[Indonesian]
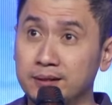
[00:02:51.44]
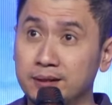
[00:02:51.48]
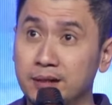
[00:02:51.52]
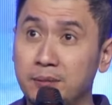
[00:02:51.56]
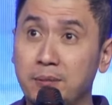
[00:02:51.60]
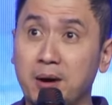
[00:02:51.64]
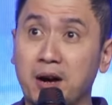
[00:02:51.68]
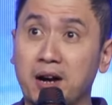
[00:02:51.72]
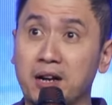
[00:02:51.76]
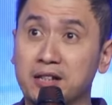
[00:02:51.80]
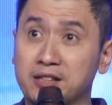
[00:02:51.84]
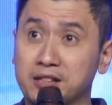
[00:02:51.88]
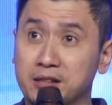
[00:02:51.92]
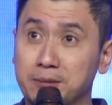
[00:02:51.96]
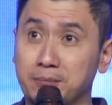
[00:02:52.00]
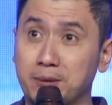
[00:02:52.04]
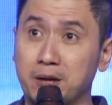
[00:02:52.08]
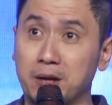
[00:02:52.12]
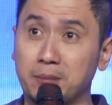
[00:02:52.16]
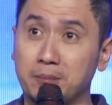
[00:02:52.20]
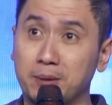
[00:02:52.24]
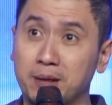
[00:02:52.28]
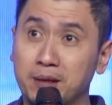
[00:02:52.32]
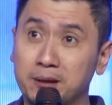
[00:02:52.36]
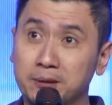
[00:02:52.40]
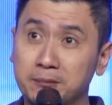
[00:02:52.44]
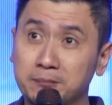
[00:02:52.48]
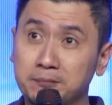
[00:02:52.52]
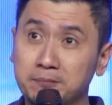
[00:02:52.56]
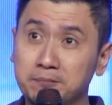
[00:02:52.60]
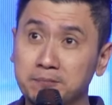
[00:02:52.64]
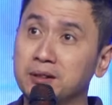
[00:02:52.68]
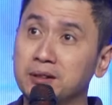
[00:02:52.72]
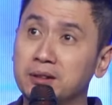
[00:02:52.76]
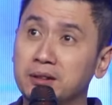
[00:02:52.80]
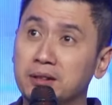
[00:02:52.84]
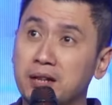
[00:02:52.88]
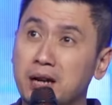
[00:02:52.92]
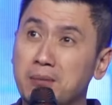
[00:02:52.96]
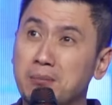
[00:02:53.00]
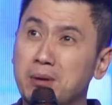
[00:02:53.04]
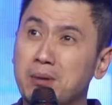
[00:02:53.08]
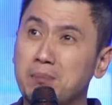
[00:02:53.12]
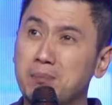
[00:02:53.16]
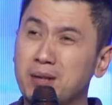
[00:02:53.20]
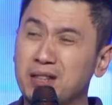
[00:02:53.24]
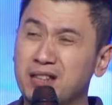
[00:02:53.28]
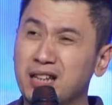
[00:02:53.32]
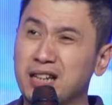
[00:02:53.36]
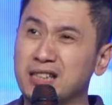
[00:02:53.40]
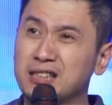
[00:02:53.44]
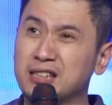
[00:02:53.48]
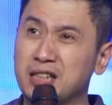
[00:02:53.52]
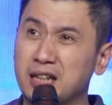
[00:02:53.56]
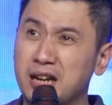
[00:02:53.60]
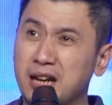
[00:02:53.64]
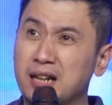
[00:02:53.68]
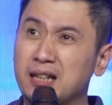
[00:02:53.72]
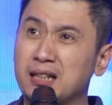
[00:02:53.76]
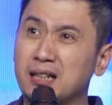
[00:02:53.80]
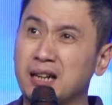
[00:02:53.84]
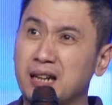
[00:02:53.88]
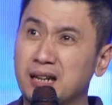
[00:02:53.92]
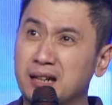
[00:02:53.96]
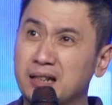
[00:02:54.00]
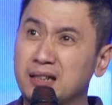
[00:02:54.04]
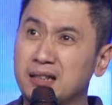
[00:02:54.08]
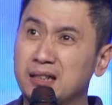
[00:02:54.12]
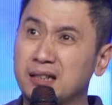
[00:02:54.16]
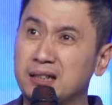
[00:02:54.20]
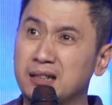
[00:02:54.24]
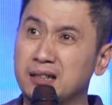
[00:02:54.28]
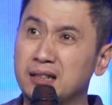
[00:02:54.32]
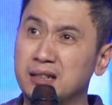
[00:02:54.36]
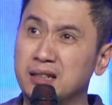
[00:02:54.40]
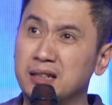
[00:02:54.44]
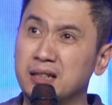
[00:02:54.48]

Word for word: Terima kasih, Bapak. Kami minta sekali lagi